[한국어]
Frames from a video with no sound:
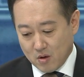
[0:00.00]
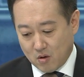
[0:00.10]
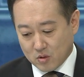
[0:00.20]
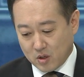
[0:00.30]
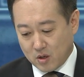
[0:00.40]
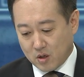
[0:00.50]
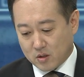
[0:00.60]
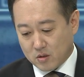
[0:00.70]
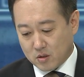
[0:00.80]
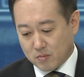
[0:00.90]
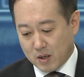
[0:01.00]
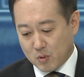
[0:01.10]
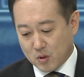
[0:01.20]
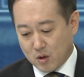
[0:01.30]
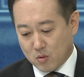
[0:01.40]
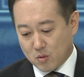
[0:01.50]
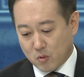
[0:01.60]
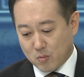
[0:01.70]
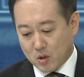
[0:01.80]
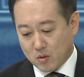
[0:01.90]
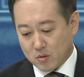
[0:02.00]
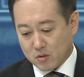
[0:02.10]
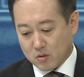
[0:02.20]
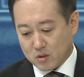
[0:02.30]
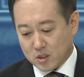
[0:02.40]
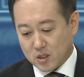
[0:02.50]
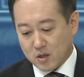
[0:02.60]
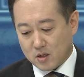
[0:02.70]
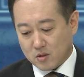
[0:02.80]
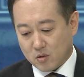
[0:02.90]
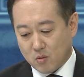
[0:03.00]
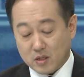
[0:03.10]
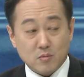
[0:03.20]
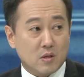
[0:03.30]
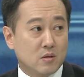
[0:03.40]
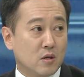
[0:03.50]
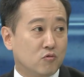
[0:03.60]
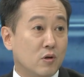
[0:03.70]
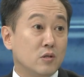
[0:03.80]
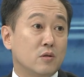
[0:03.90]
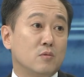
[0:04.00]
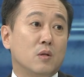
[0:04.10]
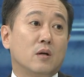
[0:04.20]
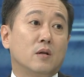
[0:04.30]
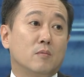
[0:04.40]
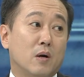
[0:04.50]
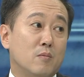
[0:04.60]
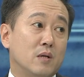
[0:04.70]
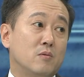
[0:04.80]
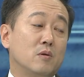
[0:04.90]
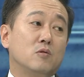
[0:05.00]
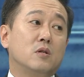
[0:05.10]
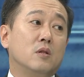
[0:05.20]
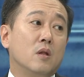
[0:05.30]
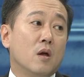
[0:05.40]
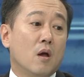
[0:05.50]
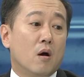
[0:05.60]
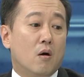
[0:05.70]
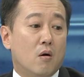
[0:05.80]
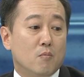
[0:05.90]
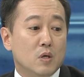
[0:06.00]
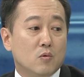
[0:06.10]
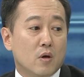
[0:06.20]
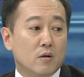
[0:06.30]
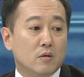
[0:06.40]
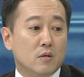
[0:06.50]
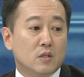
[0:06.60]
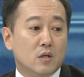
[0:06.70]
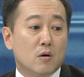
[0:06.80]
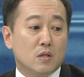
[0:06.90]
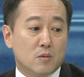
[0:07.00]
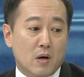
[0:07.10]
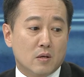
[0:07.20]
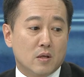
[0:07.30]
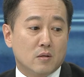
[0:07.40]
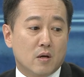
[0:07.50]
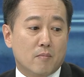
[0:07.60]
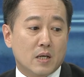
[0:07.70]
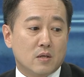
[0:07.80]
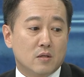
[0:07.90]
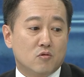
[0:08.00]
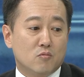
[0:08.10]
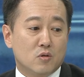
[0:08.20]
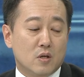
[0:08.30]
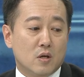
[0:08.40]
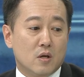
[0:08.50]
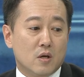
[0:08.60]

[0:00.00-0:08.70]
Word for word: 어제 그 발표 내용을 보면 음. 시장이 가졌던 관심사는 크게 두 가지였습니다. 하나는 방금 말씀해주신 어, 미국의 은, 지어, 지방은행들의 파산이 충분히